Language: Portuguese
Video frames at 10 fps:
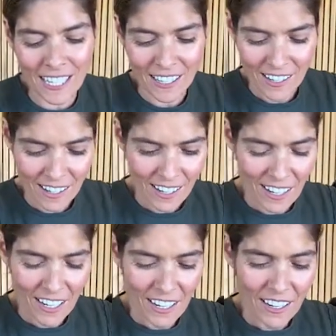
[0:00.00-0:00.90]

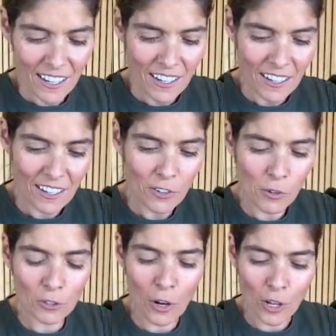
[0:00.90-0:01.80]
fazer
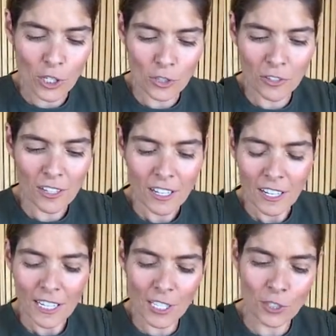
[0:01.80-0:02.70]
o
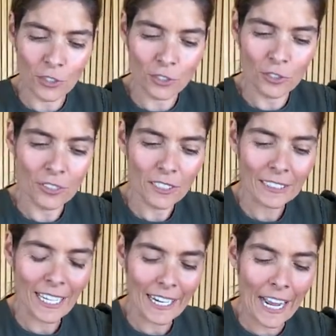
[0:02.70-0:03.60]
nosso
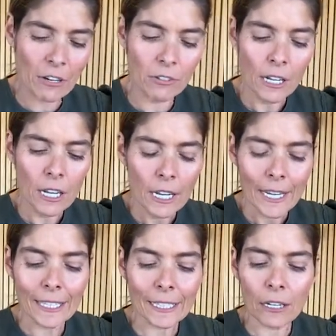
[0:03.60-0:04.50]
risoto, tá
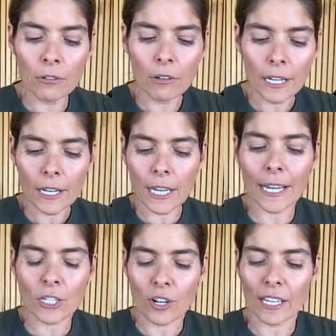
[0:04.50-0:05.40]
legal? Então,
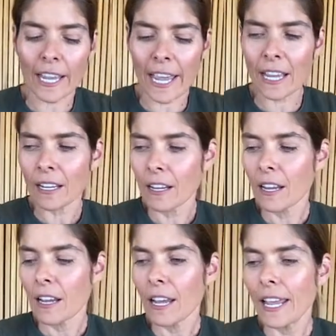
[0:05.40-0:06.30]
o que, que isso aqui
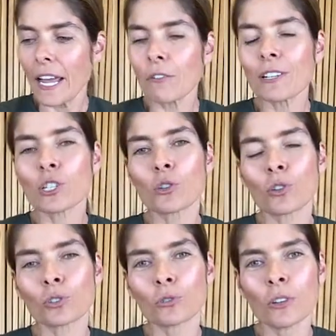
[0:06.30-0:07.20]
é? É
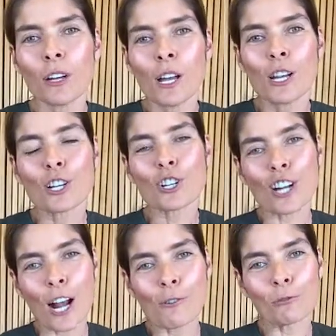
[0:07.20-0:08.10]
um risoto
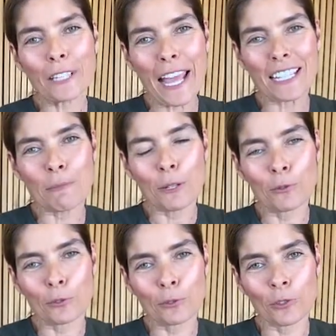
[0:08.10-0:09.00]
já com
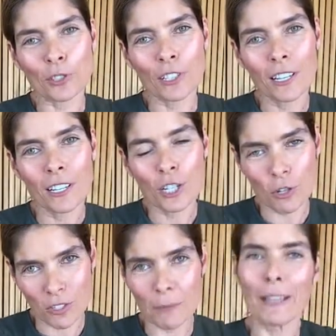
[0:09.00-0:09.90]
10
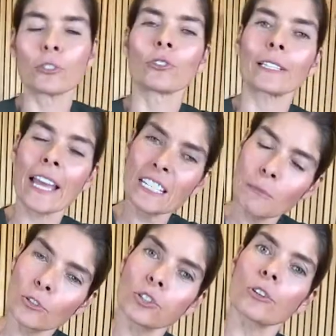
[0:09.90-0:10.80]
minutos de cozimento. Eu
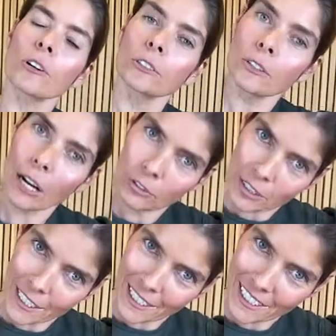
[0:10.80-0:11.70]
tô há 10 minutos
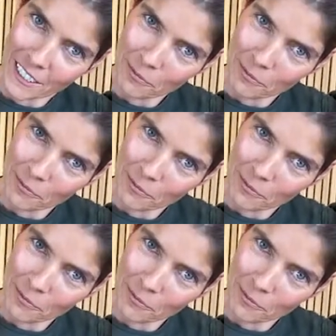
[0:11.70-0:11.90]
colocando caldo